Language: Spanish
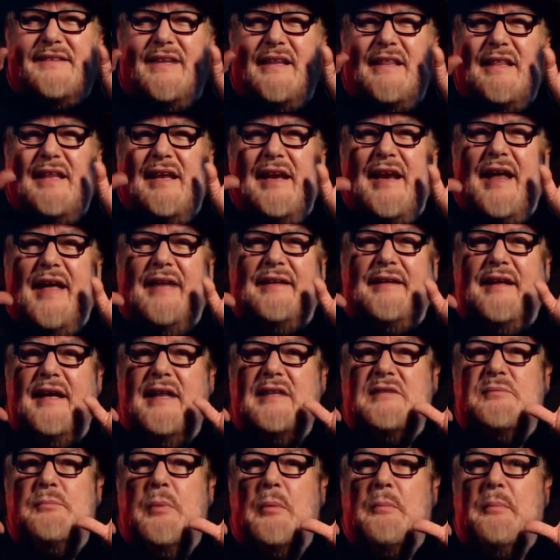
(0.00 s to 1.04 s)
se dilatan
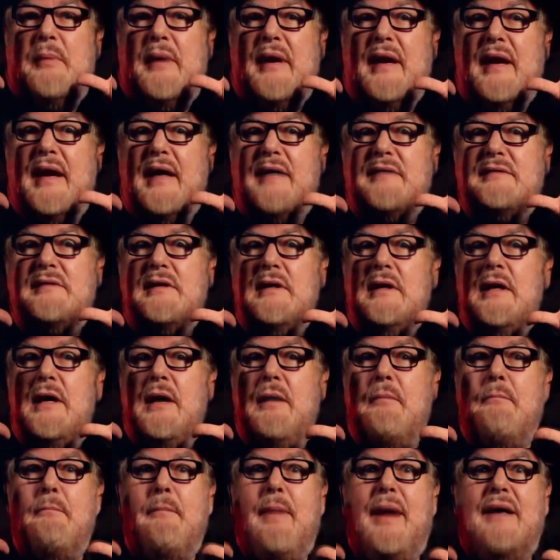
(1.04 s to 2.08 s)
las pupilas,
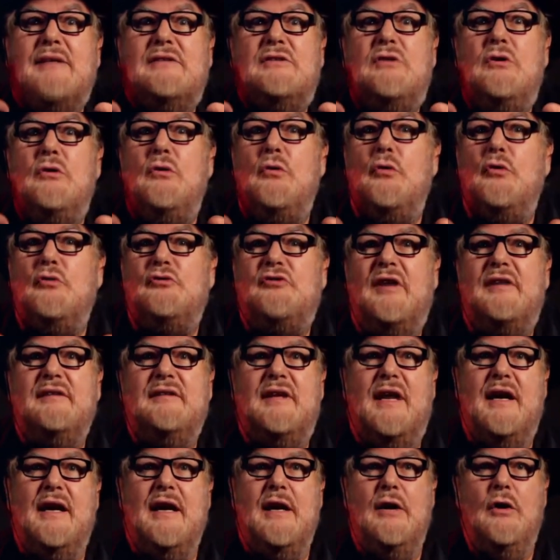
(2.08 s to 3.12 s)
más luz
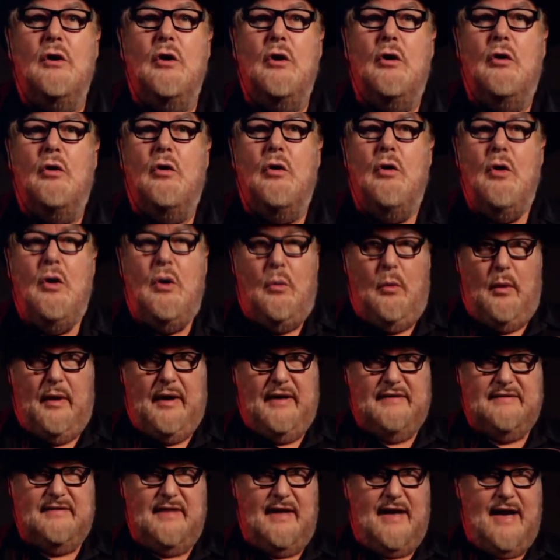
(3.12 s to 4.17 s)
entra en el ojo, o
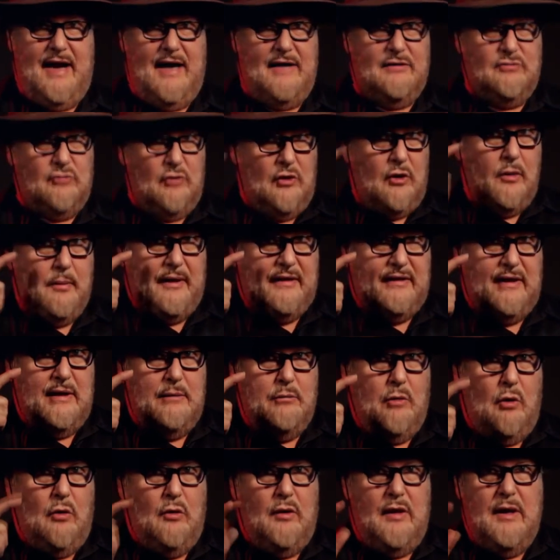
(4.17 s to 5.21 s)
en este caso el
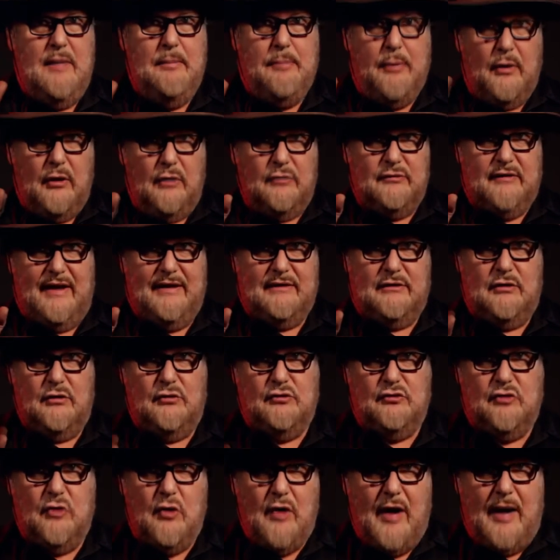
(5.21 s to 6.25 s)
objetivo, y por lo
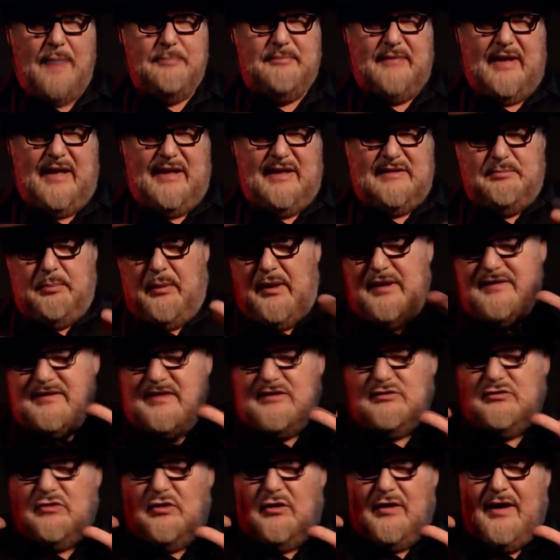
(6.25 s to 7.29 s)
tanto son captadas por el
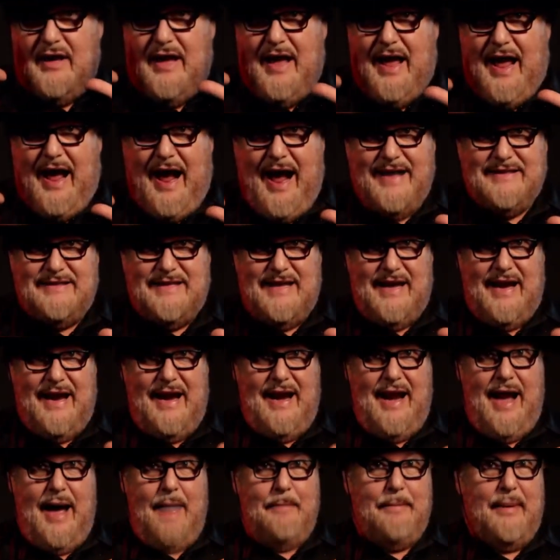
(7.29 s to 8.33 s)
sensor. Así
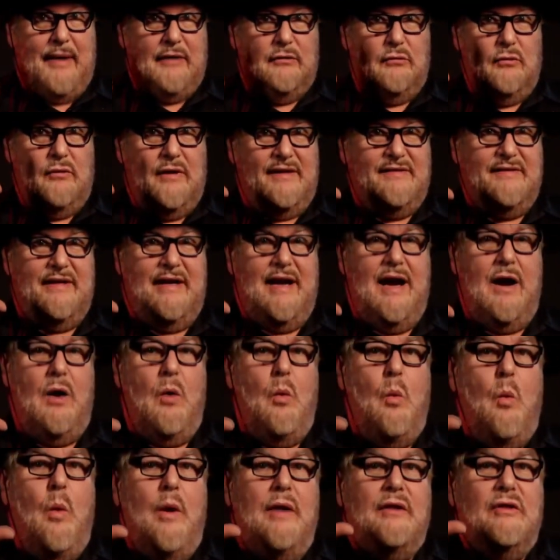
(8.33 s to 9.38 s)
que la apertura será
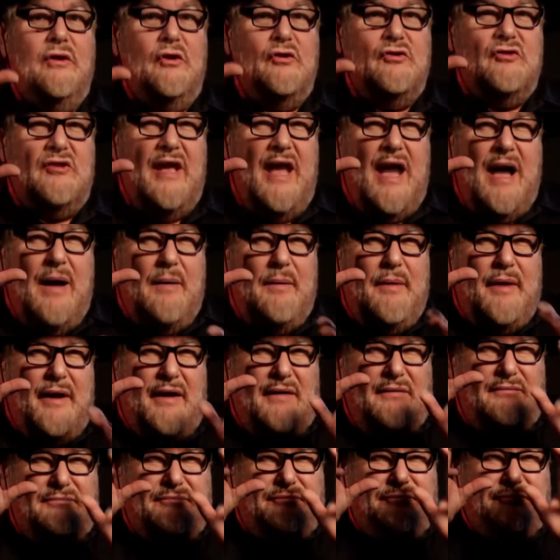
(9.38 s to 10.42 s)
cuando se abre